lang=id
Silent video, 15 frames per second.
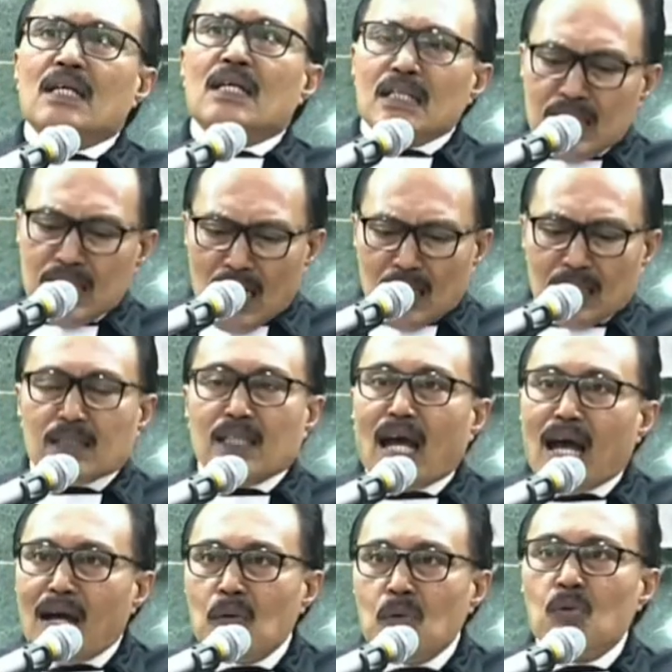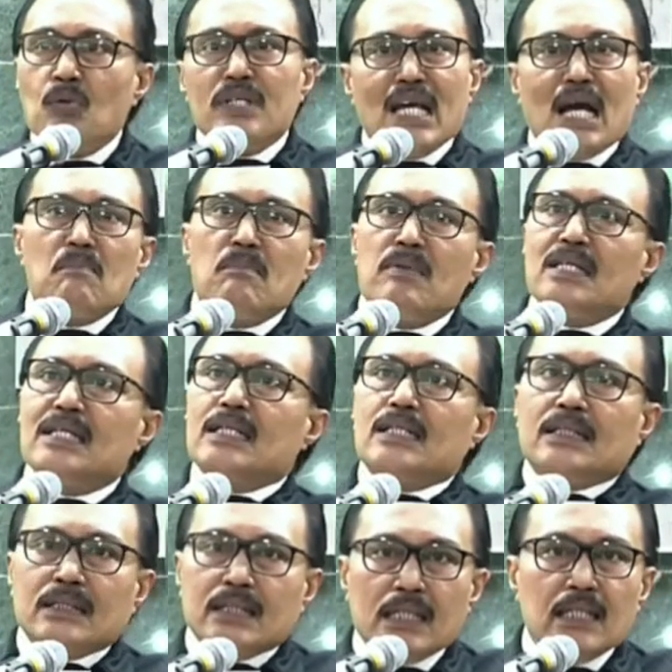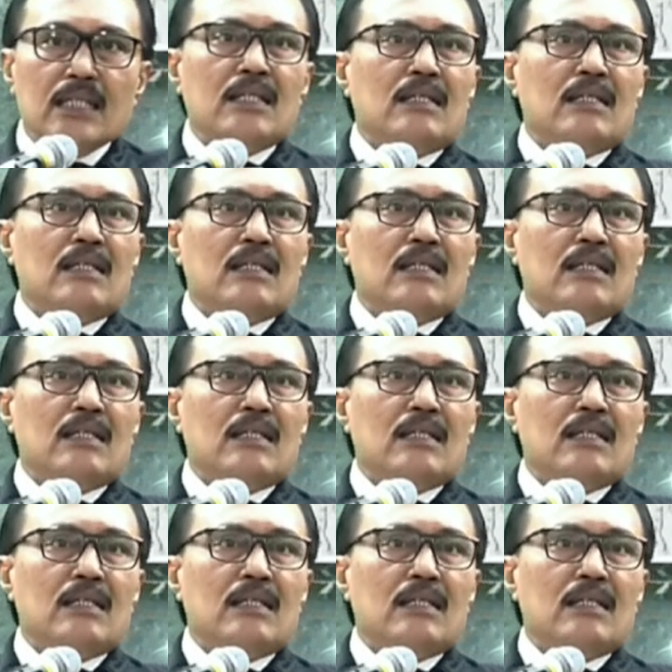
Yang tahu, yang mengerti